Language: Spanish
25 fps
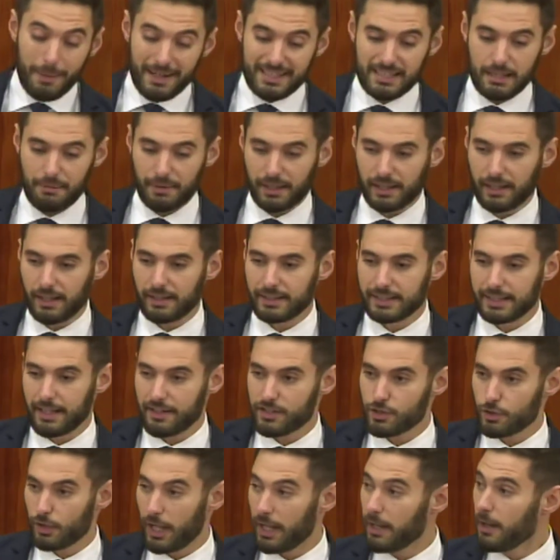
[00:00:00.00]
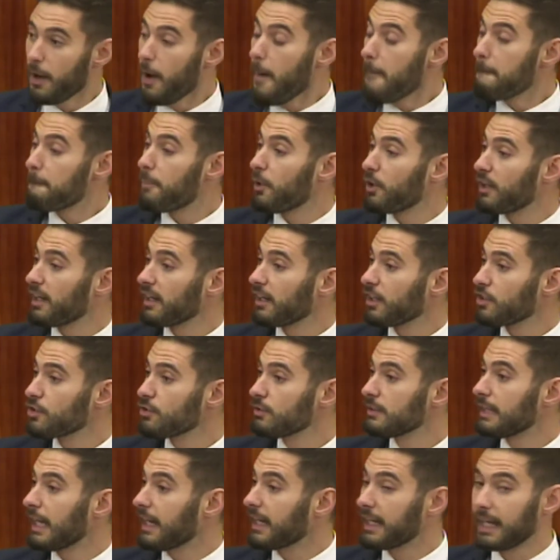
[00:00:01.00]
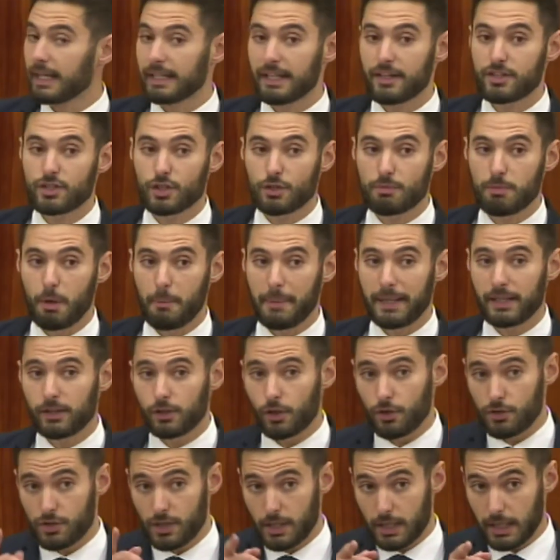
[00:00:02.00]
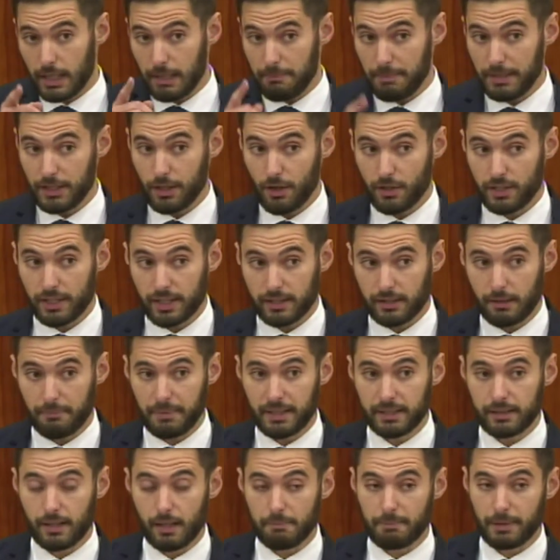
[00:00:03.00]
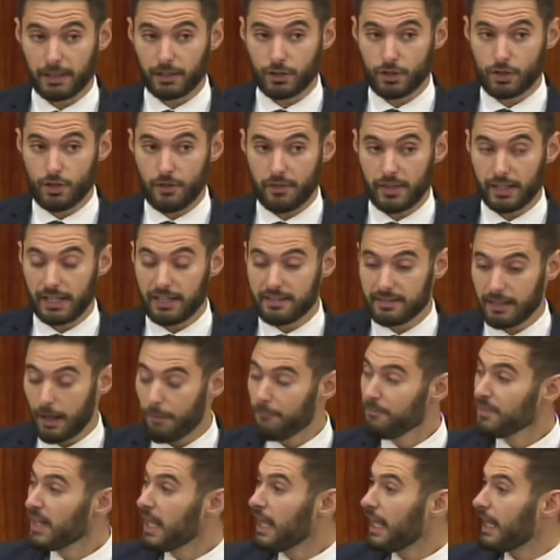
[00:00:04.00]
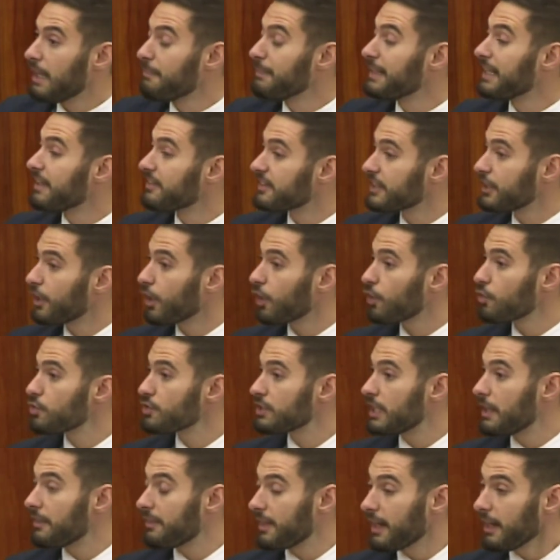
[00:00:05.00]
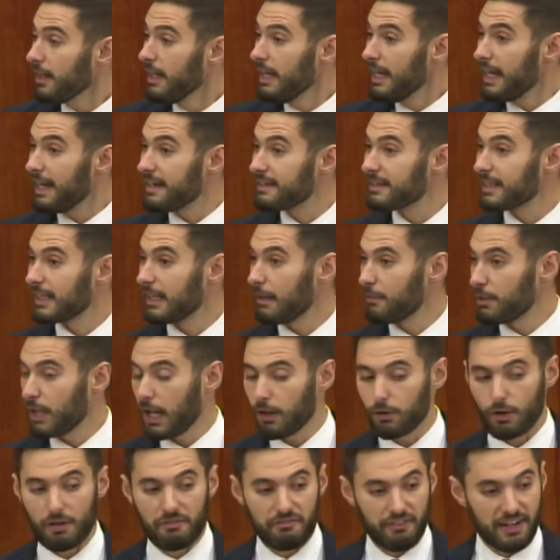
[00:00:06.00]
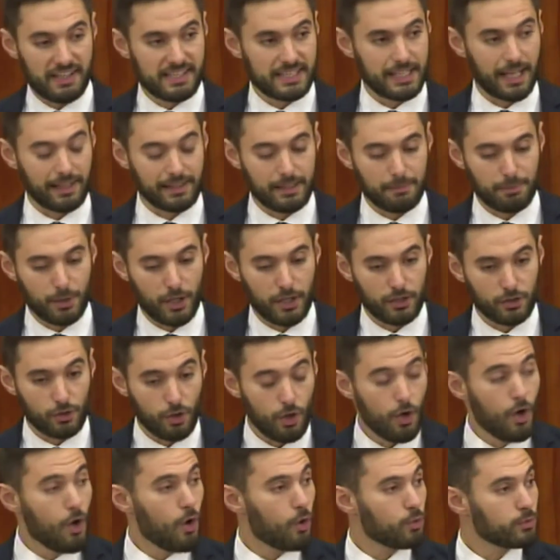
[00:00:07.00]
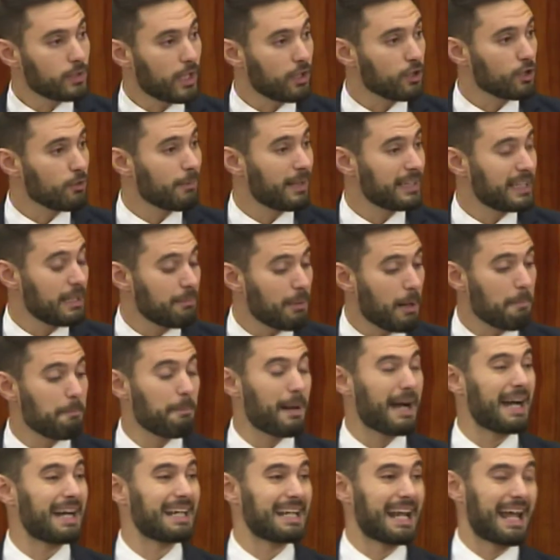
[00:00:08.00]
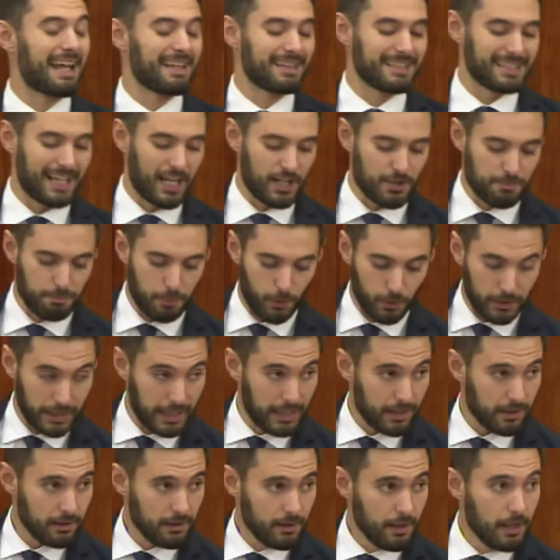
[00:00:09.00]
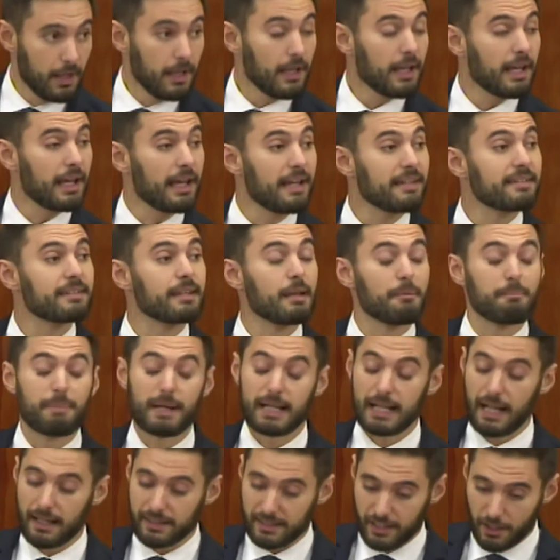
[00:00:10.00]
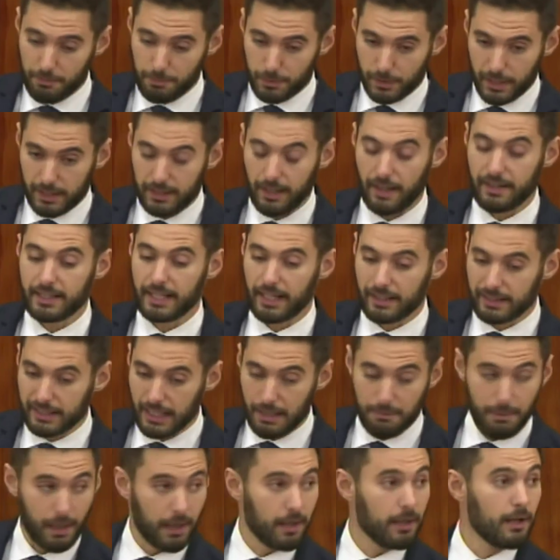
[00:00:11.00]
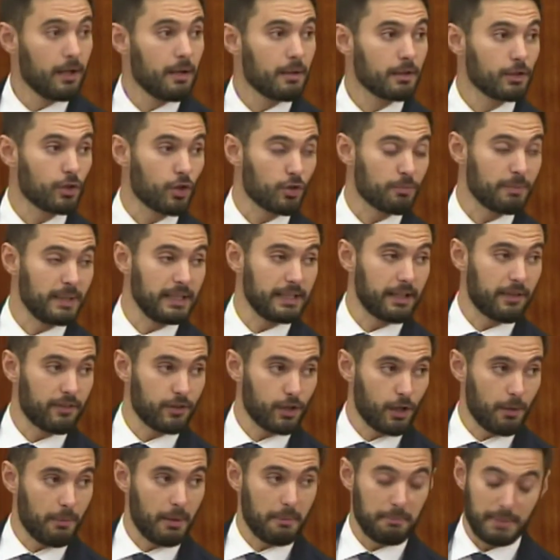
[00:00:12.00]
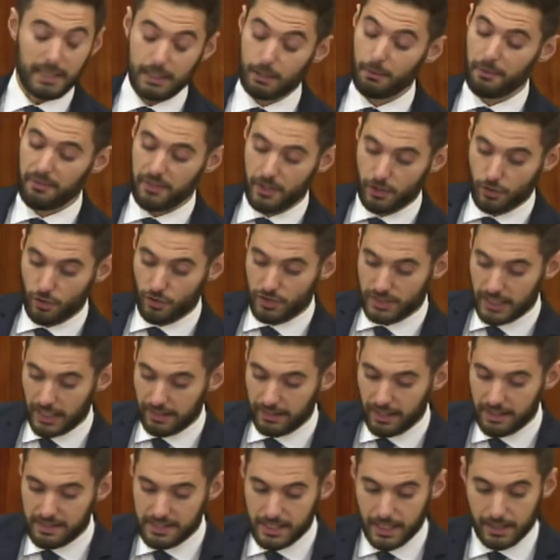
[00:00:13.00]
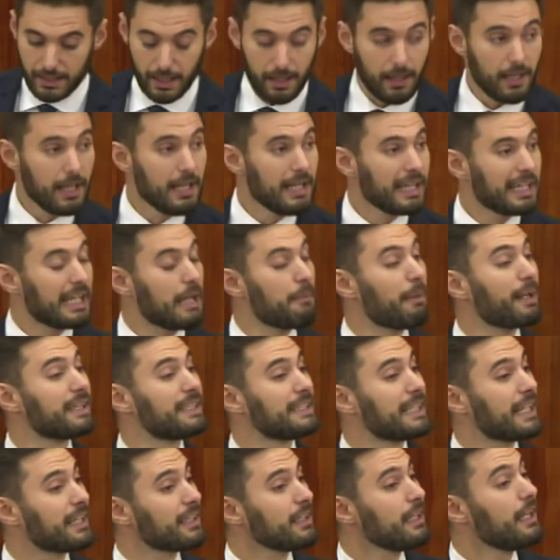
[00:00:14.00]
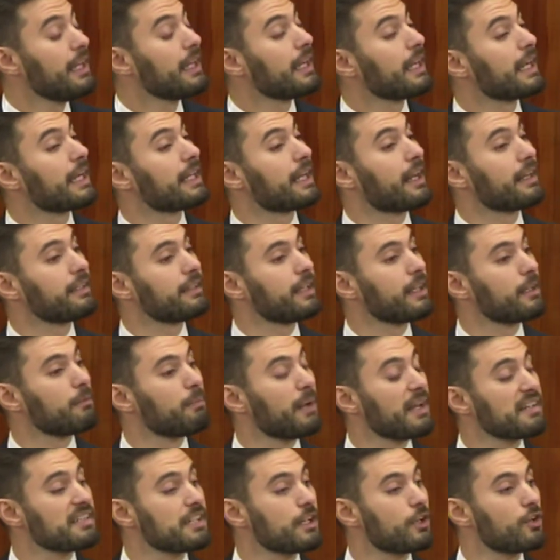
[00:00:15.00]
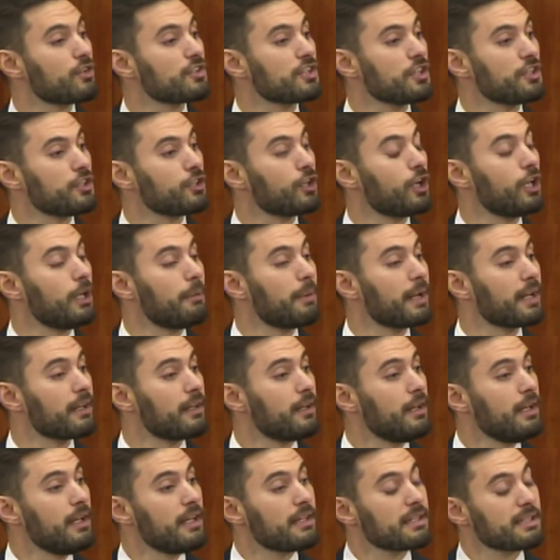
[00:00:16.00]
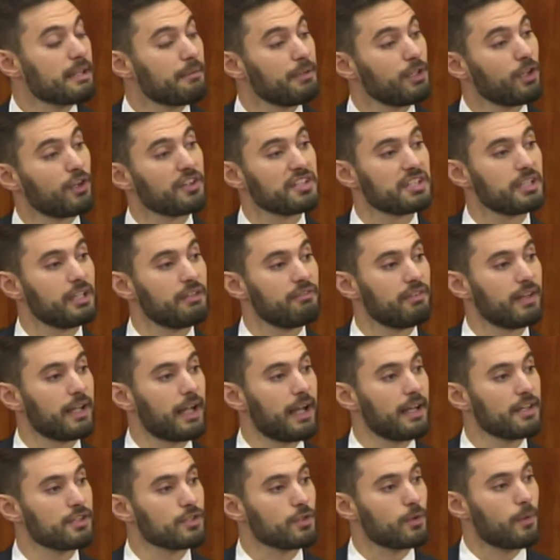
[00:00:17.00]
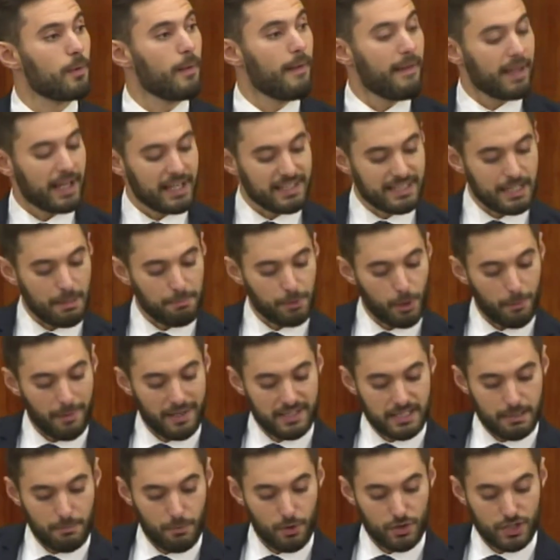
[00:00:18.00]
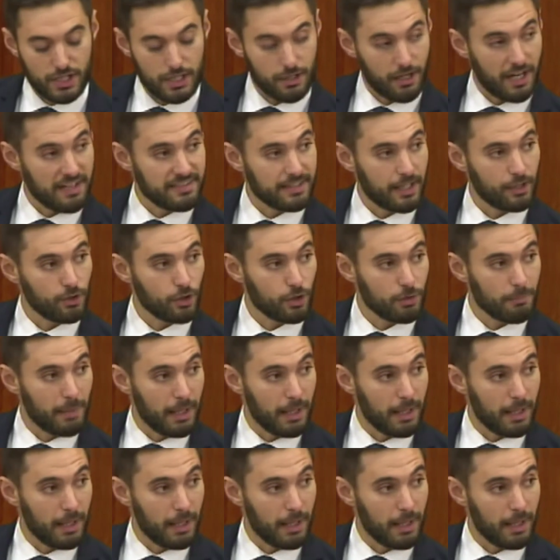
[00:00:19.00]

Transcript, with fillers: lo más aberrante de su ley, porque resulta que en estos momentos, y miro directamente al Partido Socialista, el Ministerio de Justicia está elaborando en fase de anteproyecto una normativa para transponer este para transponer la directiva 2019-1937 que va a tener carácter básico, señor Oliver. ¿Sabe lo que significa eso? Que si aprobásemos ahora esta